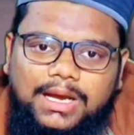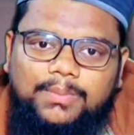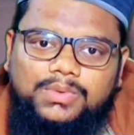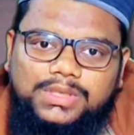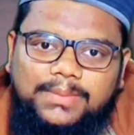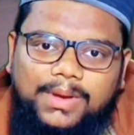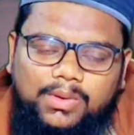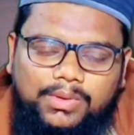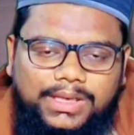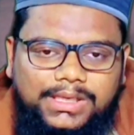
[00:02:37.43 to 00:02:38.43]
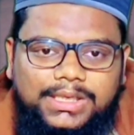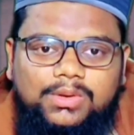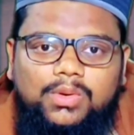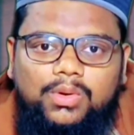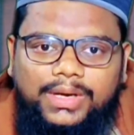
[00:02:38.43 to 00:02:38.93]
अब मुसलमानों के लिए
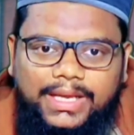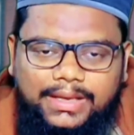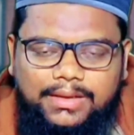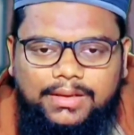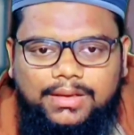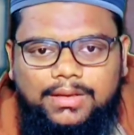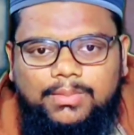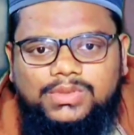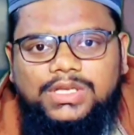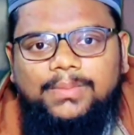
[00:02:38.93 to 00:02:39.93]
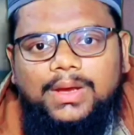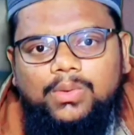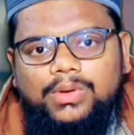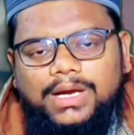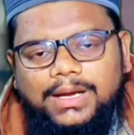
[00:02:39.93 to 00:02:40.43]
कौन है
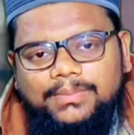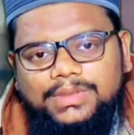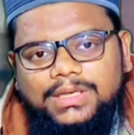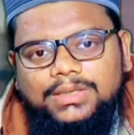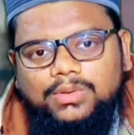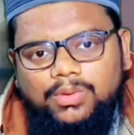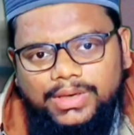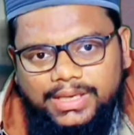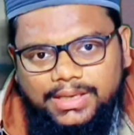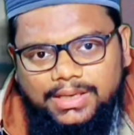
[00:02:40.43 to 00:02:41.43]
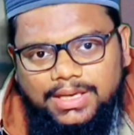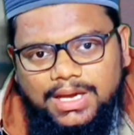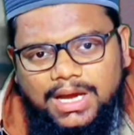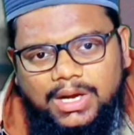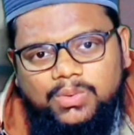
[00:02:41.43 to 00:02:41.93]
मुसलमानों का हमदर्द कौन है
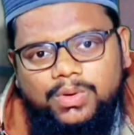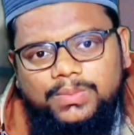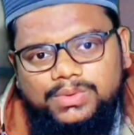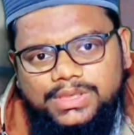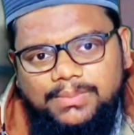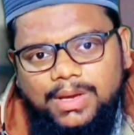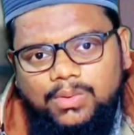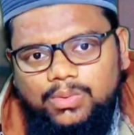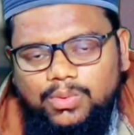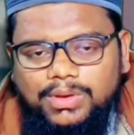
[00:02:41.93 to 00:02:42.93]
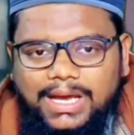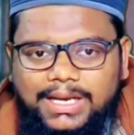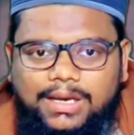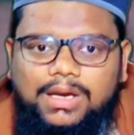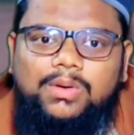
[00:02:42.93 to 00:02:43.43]
हर कोई मुसलमानों को
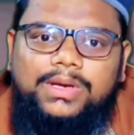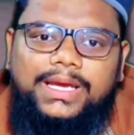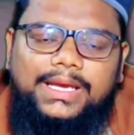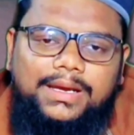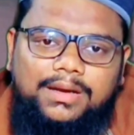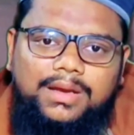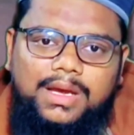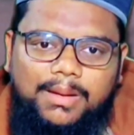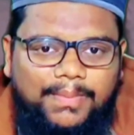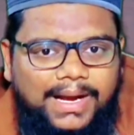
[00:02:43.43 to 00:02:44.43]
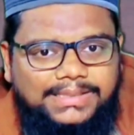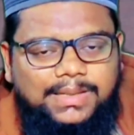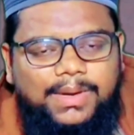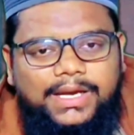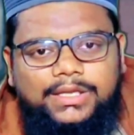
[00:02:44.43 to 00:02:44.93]
नारे लगाओ कहकर
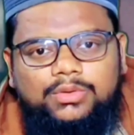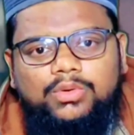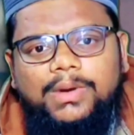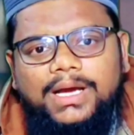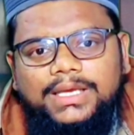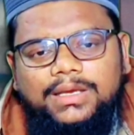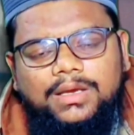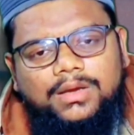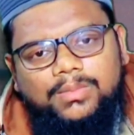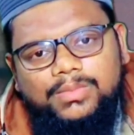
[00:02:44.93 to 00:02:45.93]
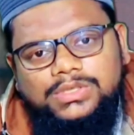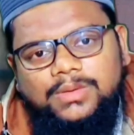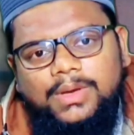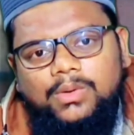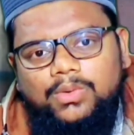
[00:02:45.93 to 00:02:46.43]
बाज़ हमारे हिंदू भाई
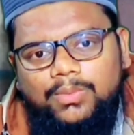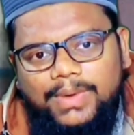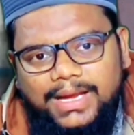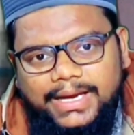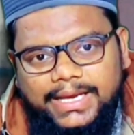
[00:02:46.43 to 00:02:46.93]
मुसलमानों को मार